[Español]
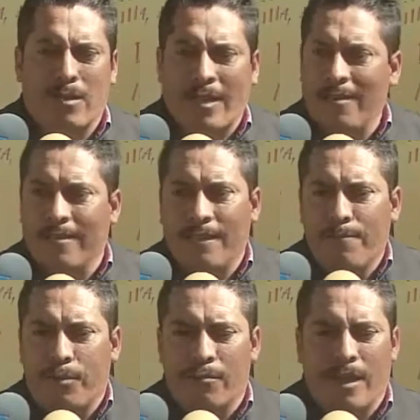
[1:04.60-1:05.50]
que no deja de ser
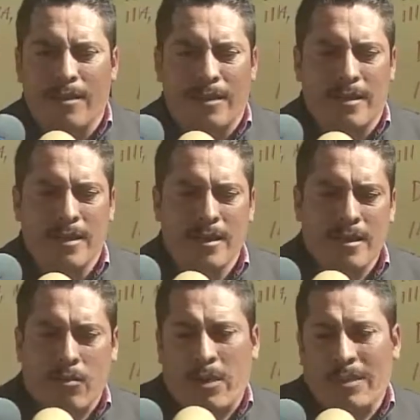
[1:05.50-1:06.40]
importante,
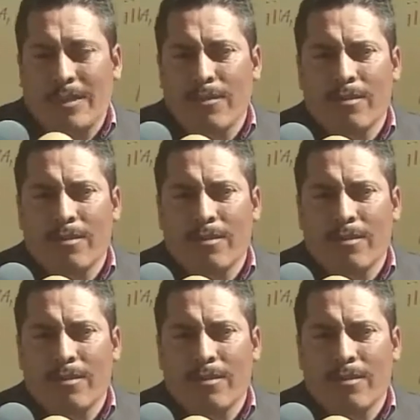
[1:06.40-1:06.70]
lo que sí se